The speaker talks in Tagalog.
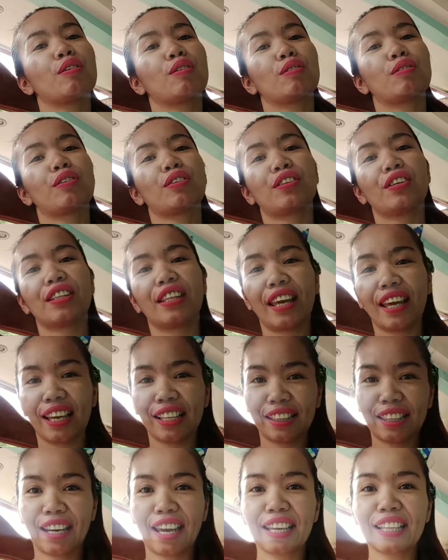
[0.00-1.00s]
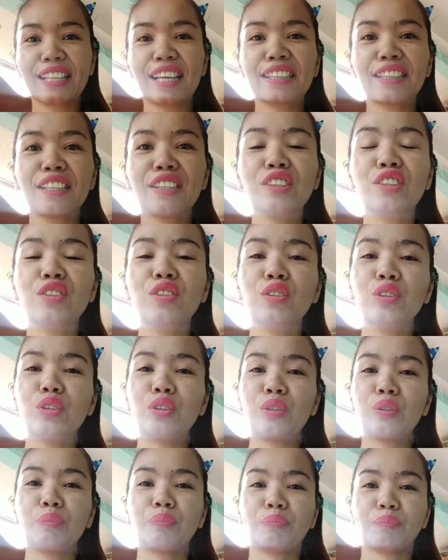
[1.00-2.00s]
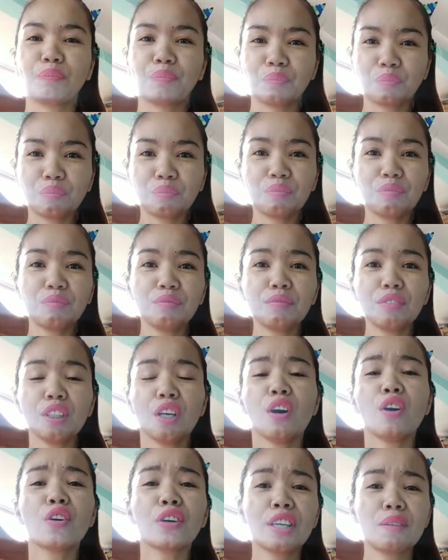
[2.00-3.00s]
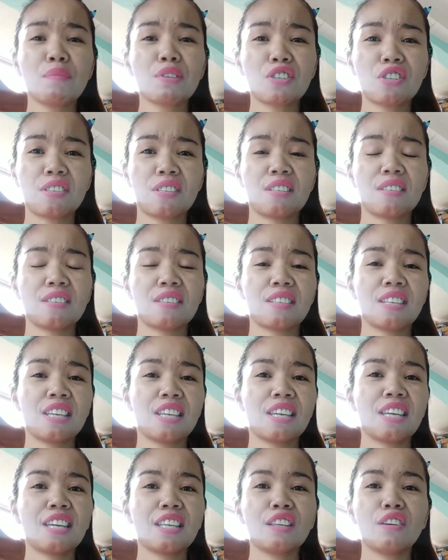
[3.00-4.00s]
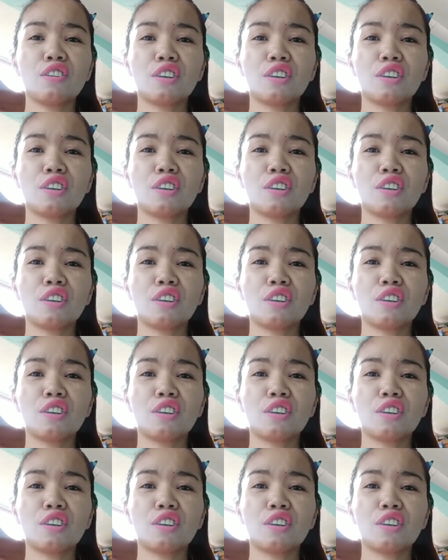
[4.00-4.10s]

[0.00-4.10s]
So today, try natin kung Okay ba siya sa skin?